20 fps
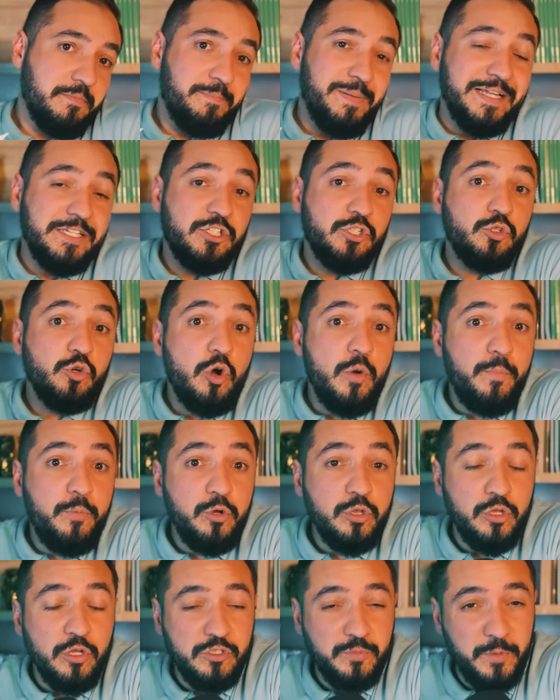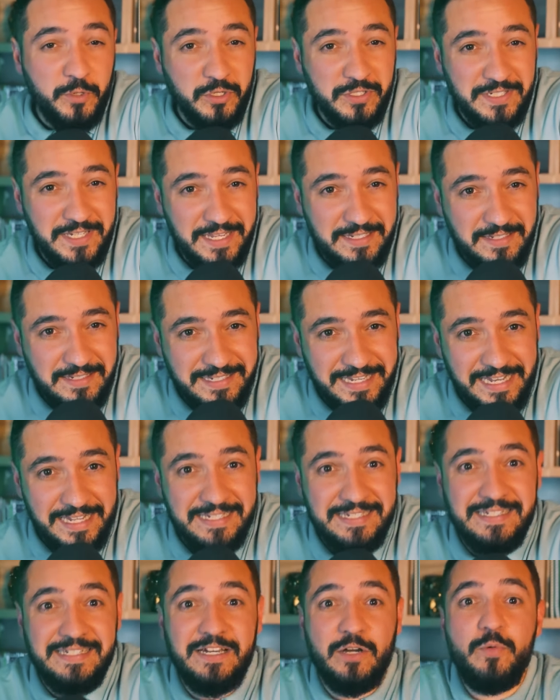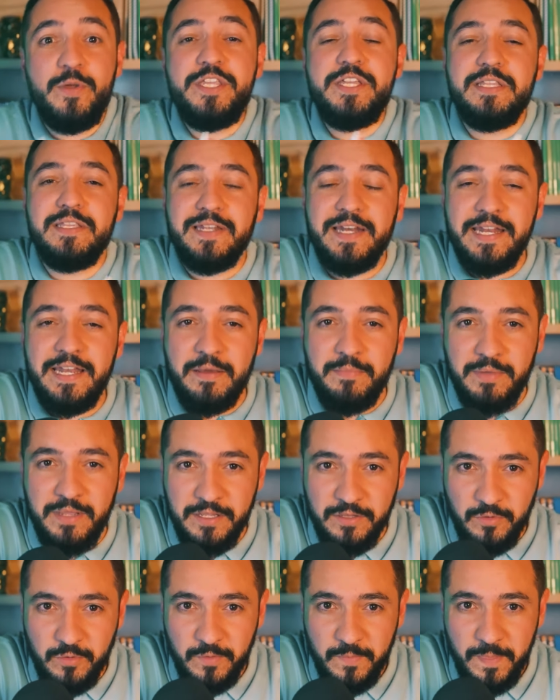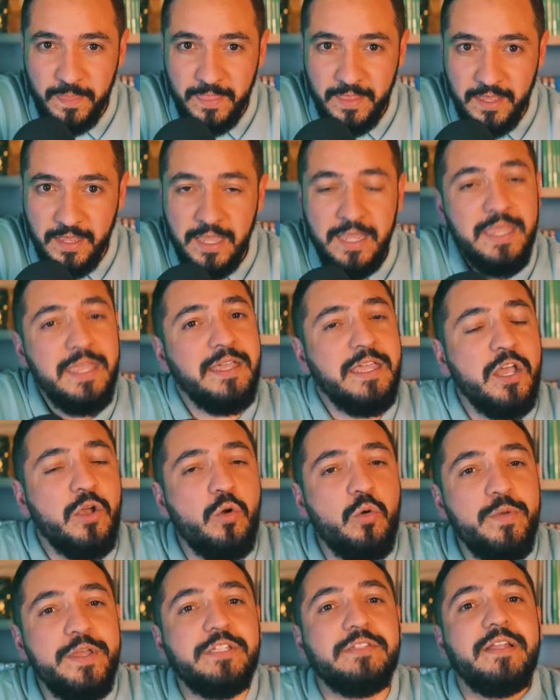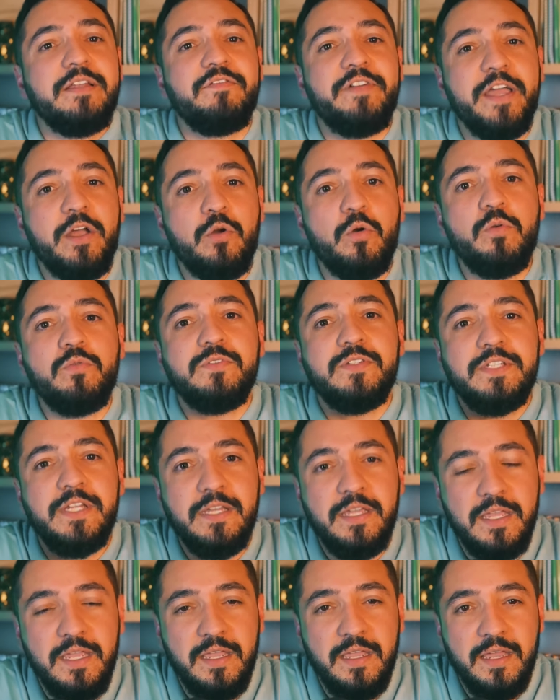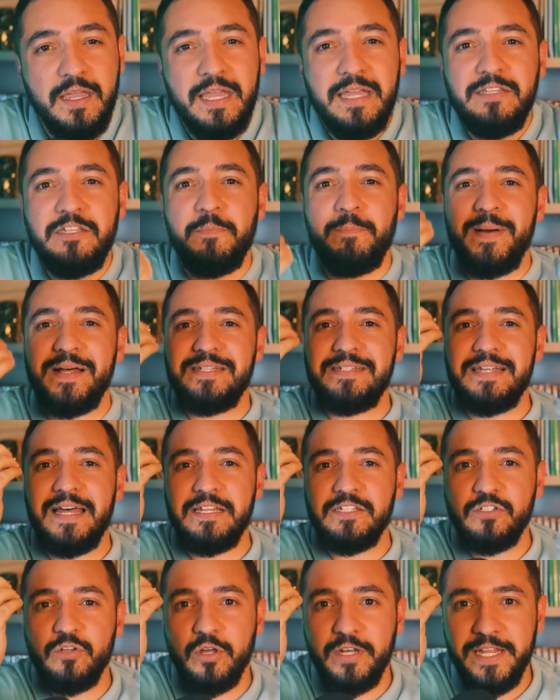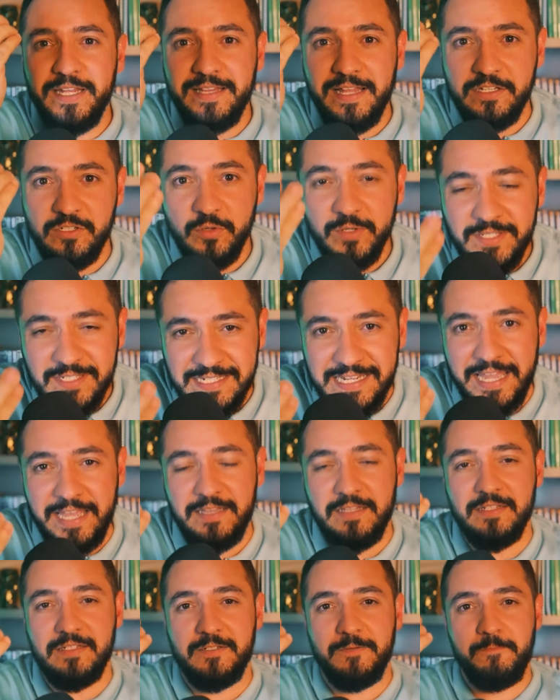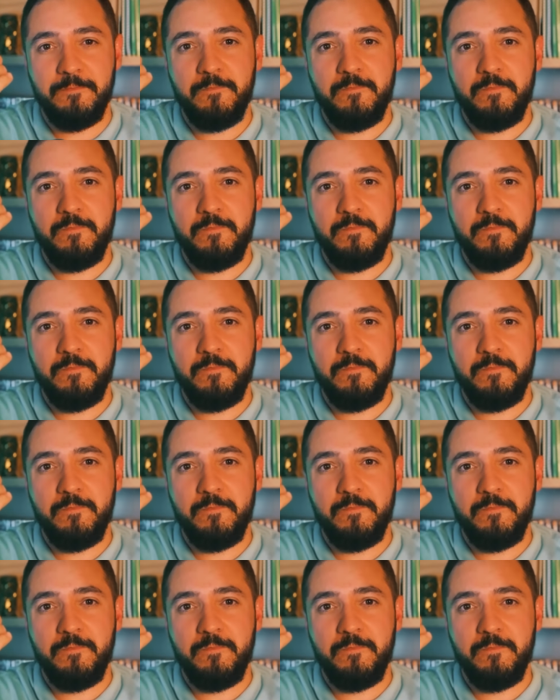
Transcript: passou por nosso processo de seleção e de treinamento, e que com isso ele vai conseguir te passar as orientações certas,